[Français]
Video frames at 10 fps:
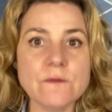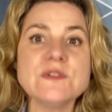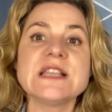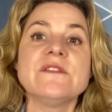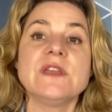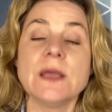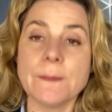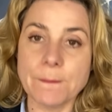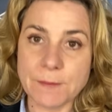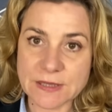vous savez
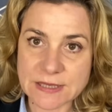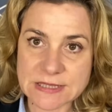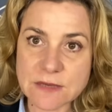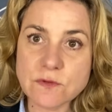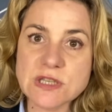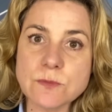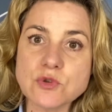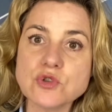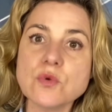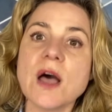maîtriser vos
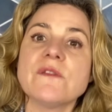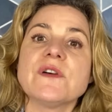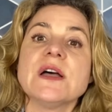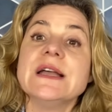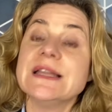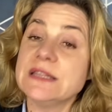émotions afin